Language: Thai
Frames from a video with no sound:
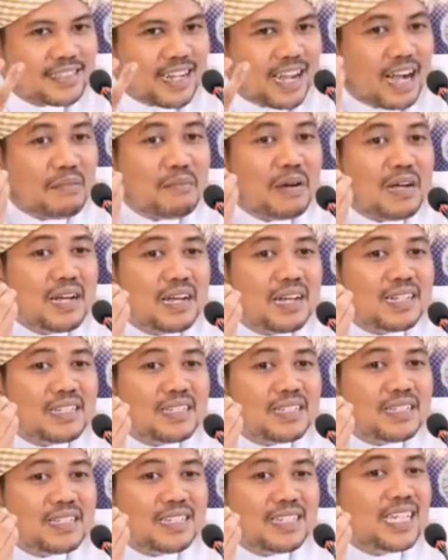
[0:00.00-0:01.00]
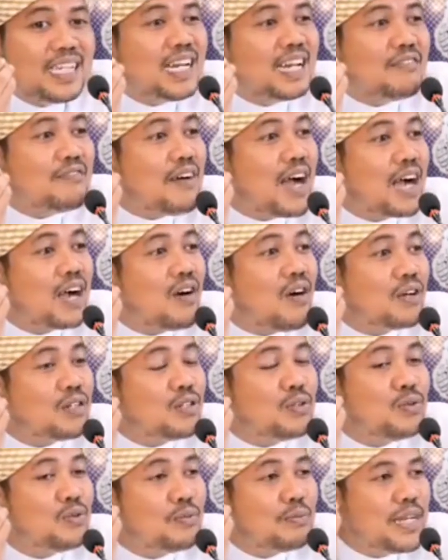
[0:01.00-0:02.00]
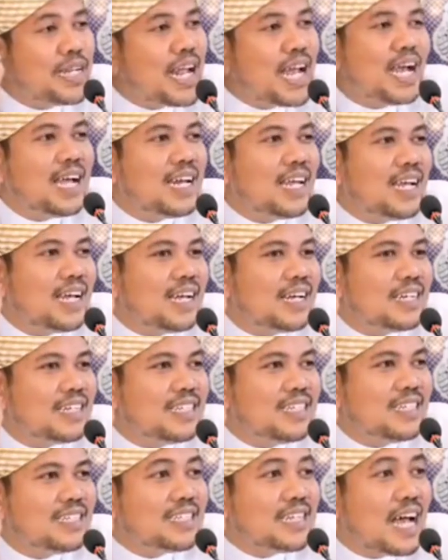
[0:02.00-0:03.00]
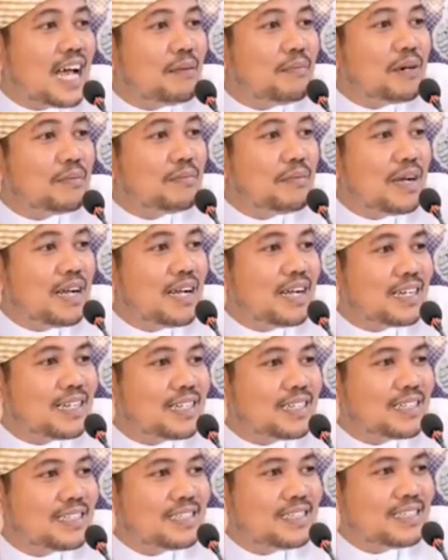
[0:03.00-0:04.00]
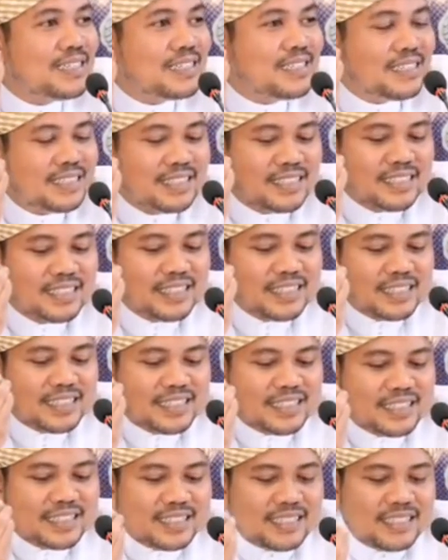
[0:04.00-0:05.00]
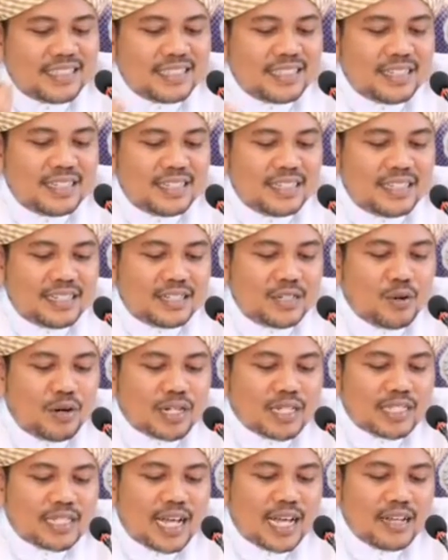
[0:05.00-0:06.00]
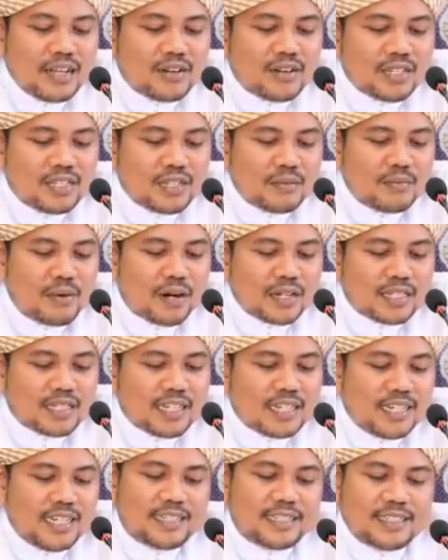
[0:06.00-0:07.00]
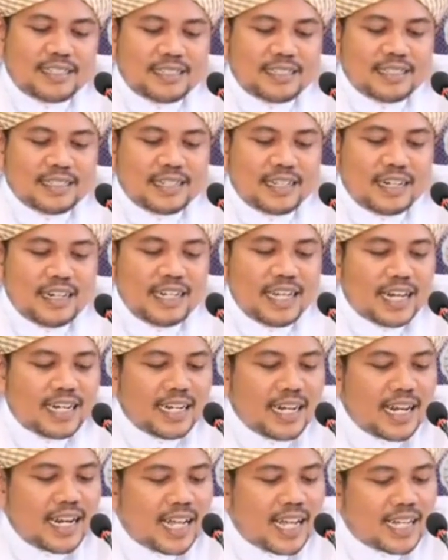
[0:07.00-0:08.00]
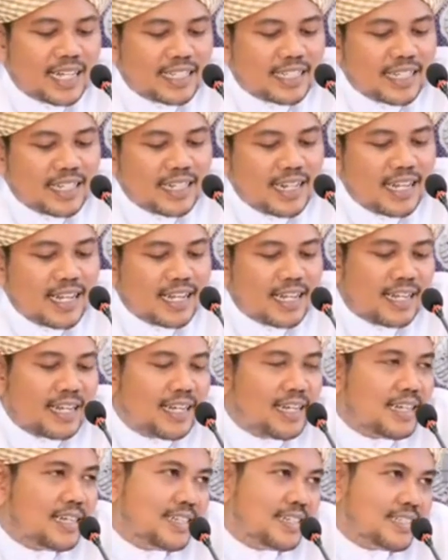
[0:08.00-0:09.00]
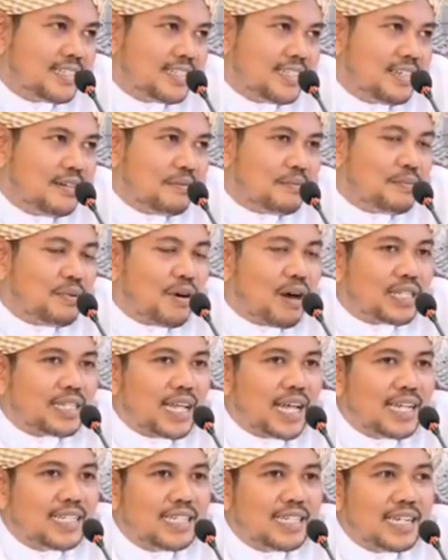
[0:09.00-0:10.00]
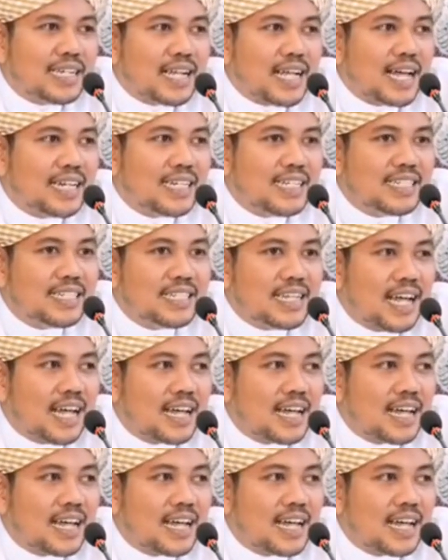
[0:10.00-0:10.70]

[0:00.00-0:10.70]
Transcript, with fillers: อามาเนี่ยฟังของถูกไม่ได้แล้วอิจฉามากๆดวงใจก็จะบอดสนิทลิอันนัลฮัสดะเพราะแท้จริงการอิจฉา